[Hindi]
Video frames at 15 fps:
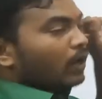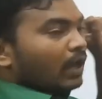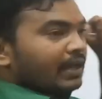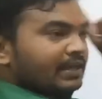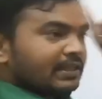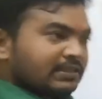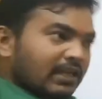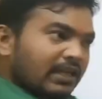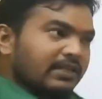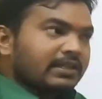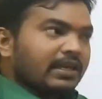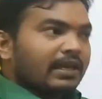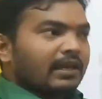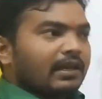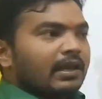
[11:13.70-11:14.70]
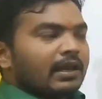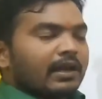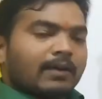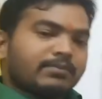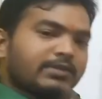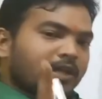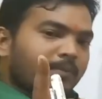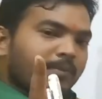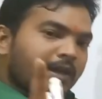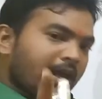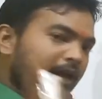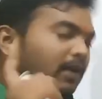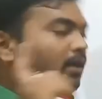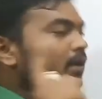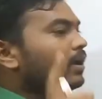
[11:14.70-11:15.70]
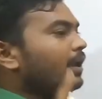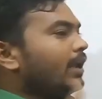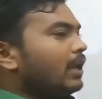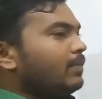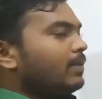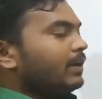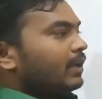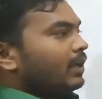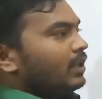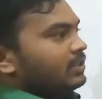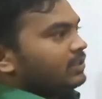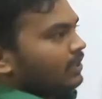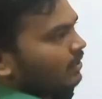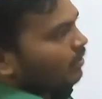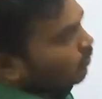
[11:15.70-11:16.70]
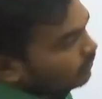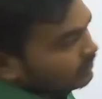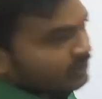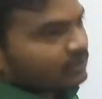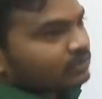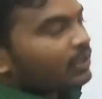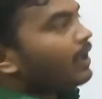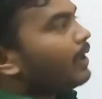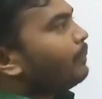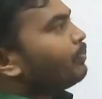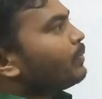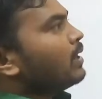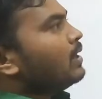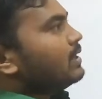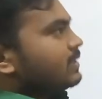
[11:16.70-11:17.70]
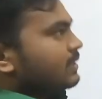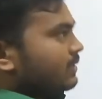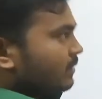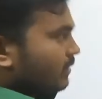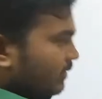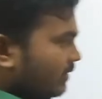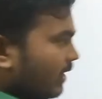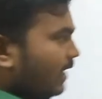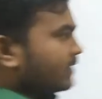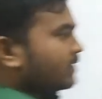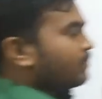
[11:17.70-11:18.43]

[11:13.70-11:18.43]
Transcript: होना ही चाहिए कम से कम एक एलिमेंट के लिए ज़्यादा हो भी सकता है क्या